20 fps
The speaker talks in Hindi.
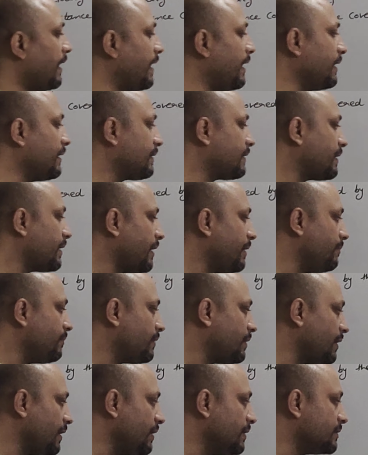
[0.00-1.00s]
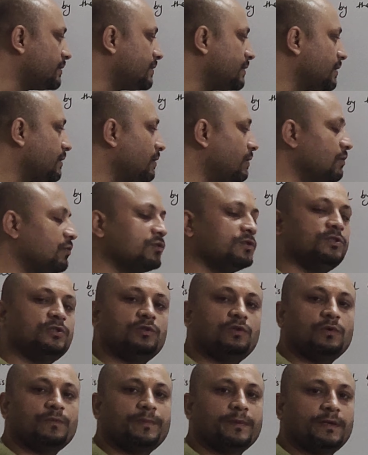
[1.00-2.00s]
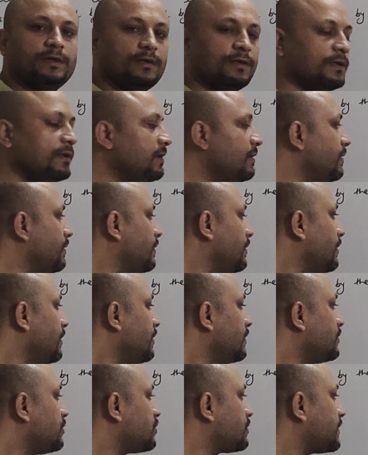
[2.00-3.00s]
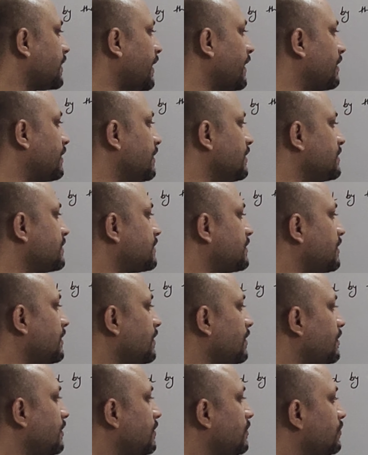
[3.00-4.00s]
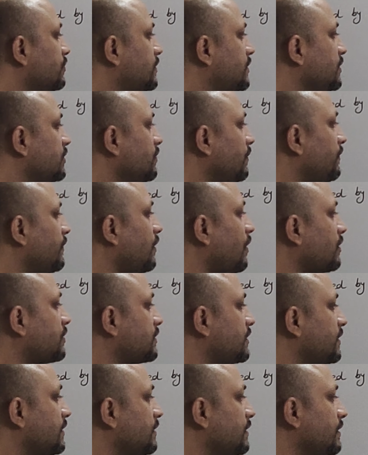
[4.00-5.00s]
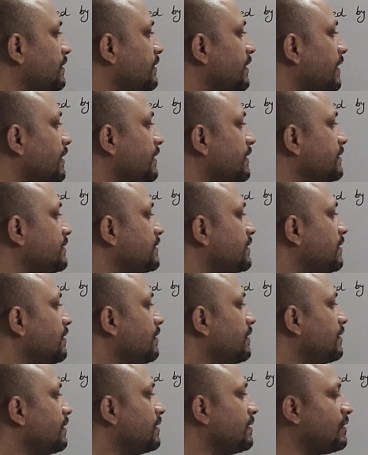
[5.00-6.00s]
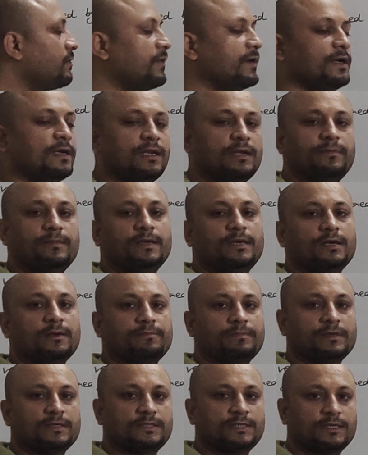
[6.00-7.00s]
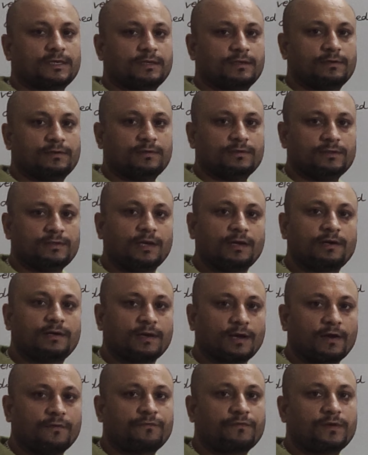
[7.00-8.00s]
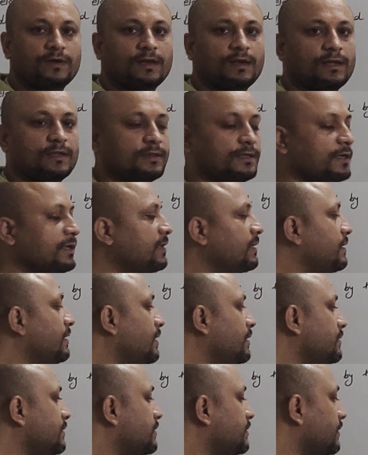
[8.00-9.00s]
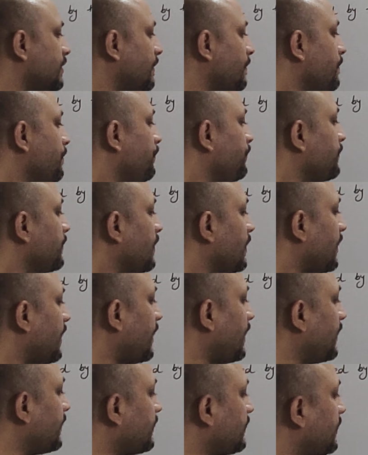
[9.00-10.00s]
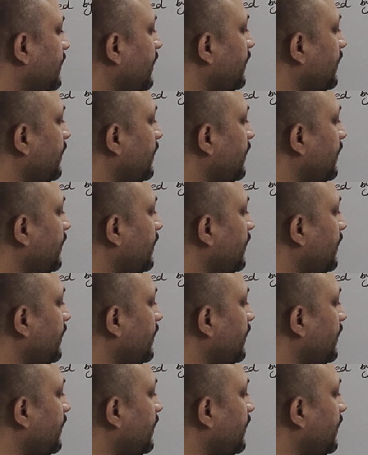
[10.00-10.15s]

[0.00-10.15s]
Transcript: एट टाइम t इज इक्वल टू जीरो पे जो साइकिलिस्ट था उसकी जो वेलोसिटी थी दैट इज 20 मीटर पर सेकेंड ये ग्राफ कह रहा है देखे ध्यान से एट